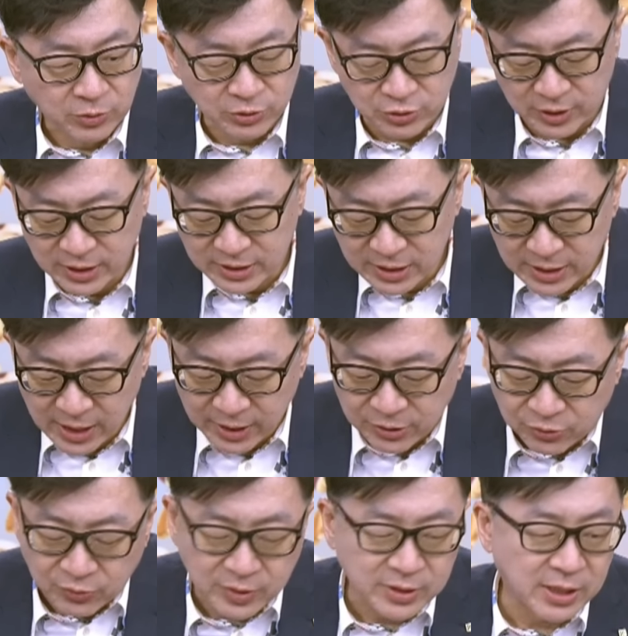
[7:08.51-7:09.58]
我觉得现在
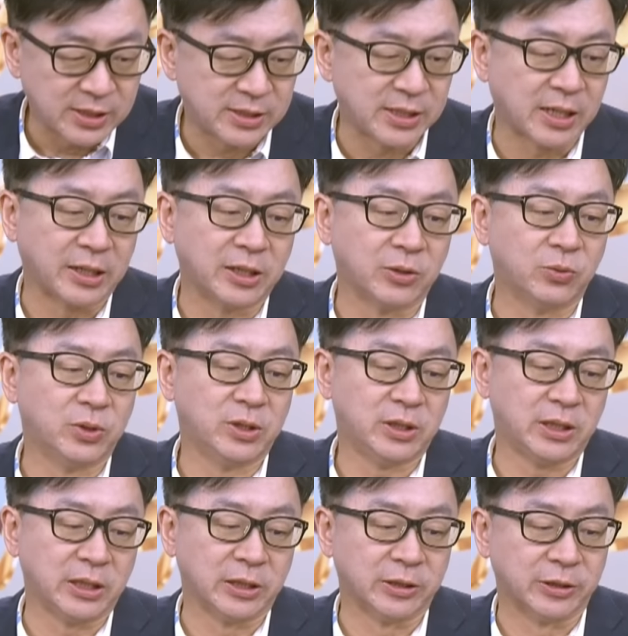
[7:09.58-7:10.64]
很多人在想一个
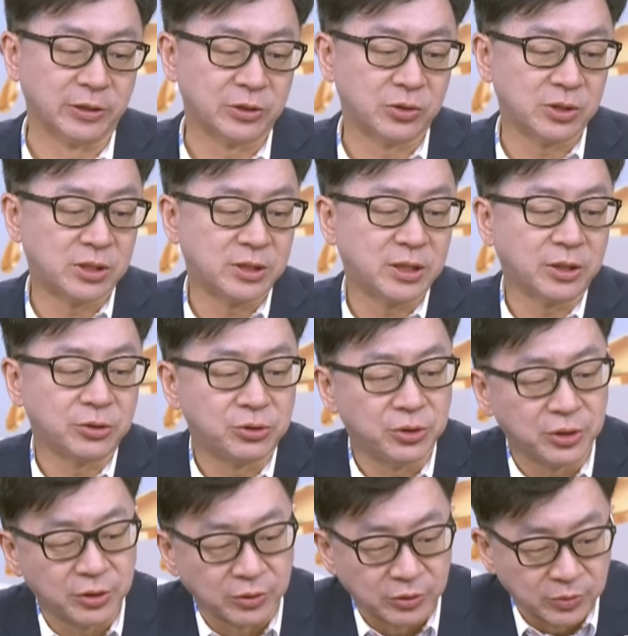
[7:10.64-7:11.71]
问题哦，就是这个缺